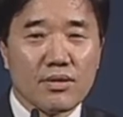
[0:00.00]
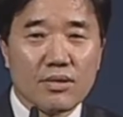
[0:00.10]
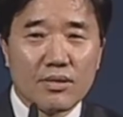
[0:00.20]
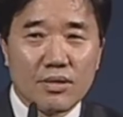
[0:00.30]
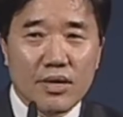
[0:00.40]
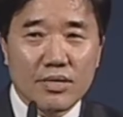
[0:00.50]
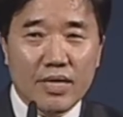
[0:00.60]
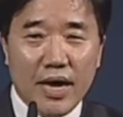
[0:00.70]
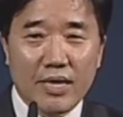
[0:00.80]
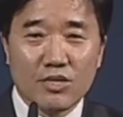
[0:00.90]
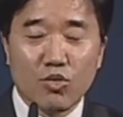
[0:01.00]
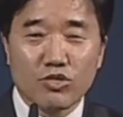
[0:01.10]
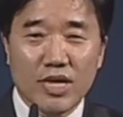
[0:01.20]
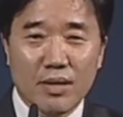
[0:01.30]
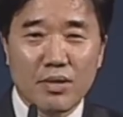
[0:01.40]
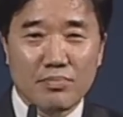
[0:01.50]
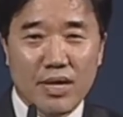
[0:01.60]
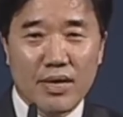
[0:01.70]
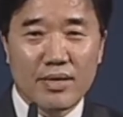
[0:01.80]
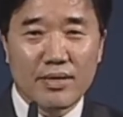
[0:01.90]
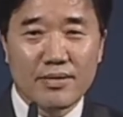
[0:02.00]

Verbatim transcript: 그렇게 의로운 사람이 없다.